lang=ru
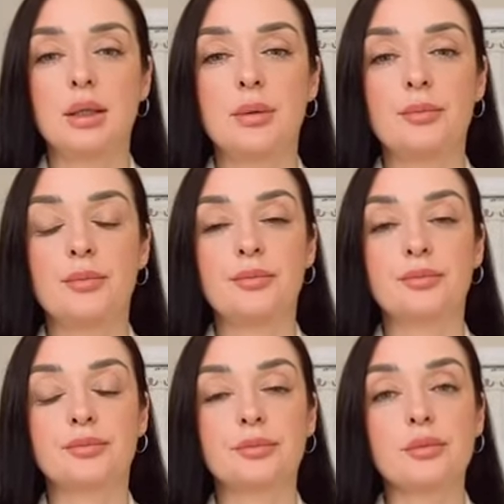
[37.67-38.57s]

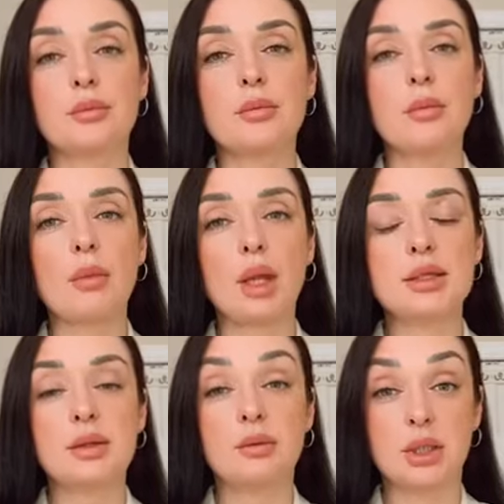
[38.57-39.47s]

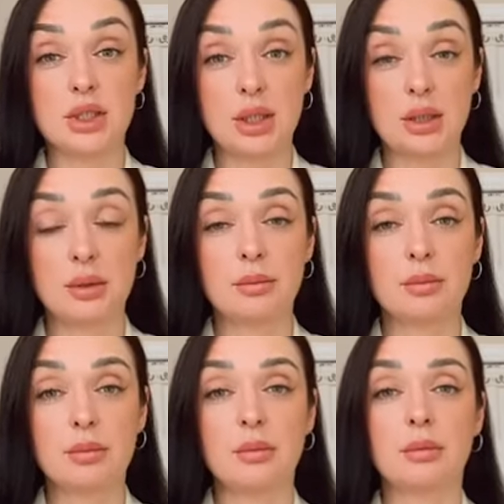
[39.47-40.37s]
С самого начала
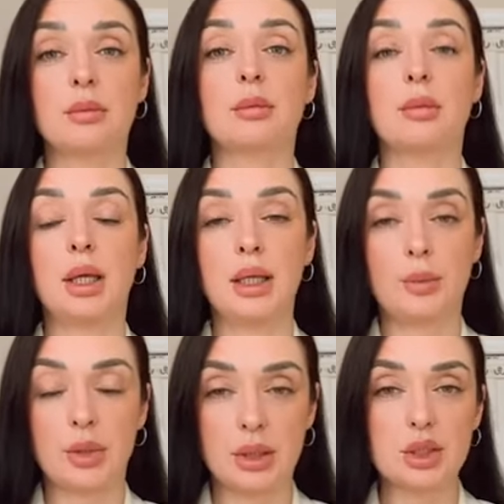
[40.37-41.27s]

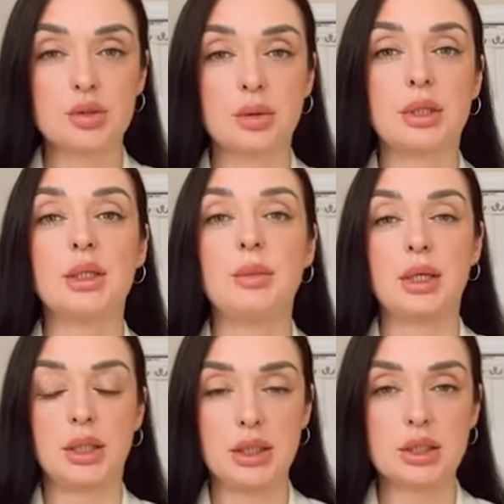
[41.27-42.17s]
я поняла, что это для
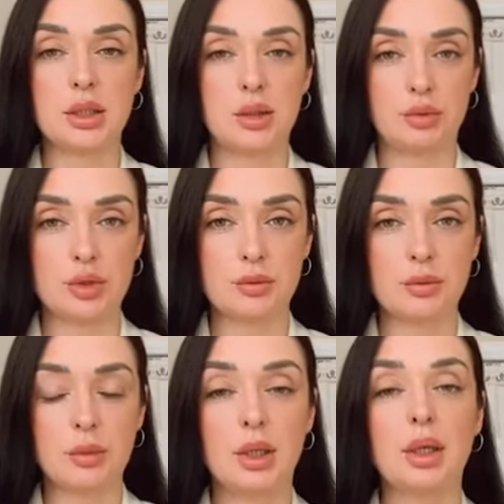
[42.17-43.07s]
меня лично ключ.
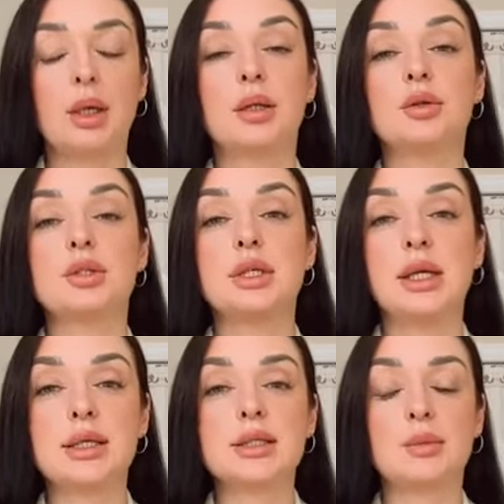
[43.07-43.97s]
То есть
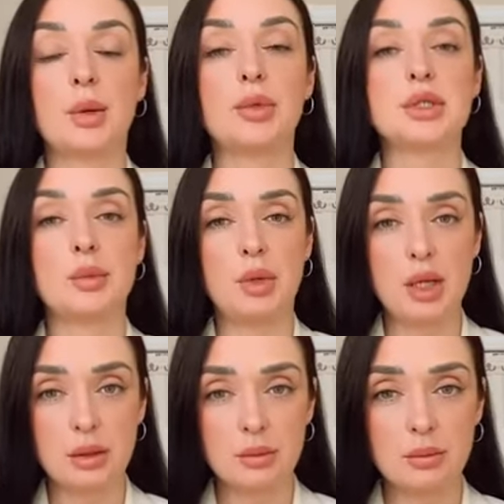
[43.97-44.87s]
я сама по
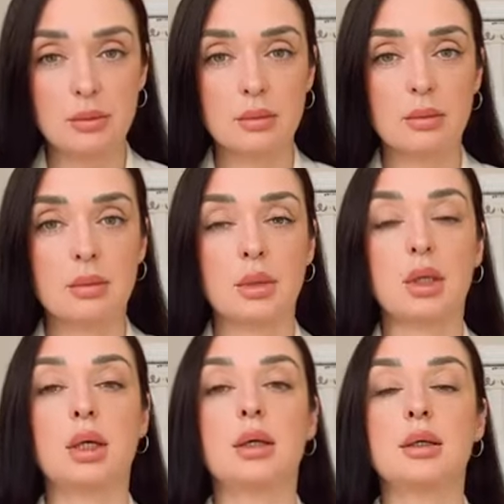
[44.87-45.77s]
себе
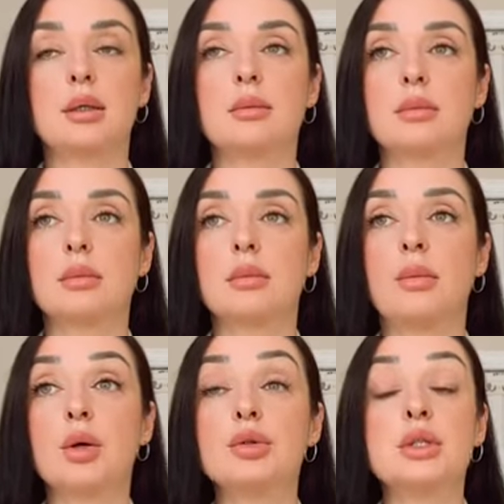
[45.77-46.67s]
а,
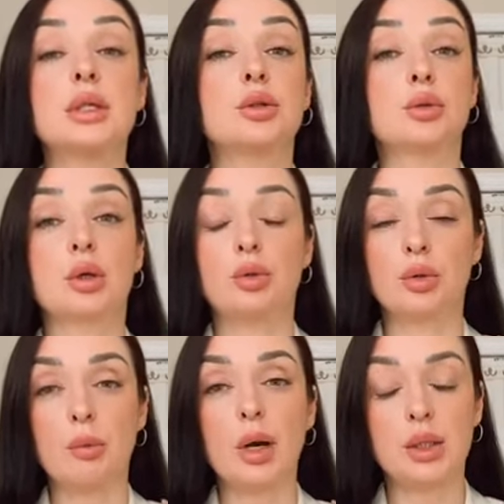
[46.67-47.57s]
могу сделать только
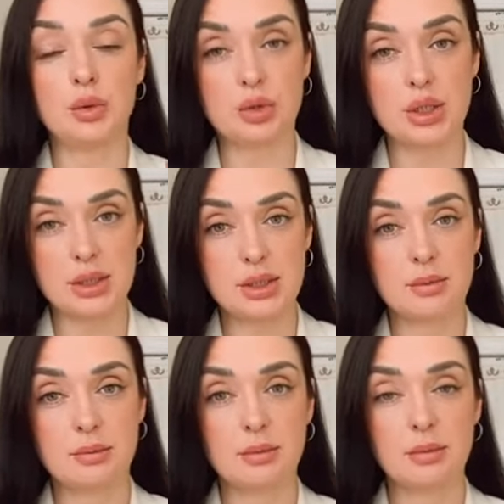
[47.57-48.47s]
какую-то маленькую часть.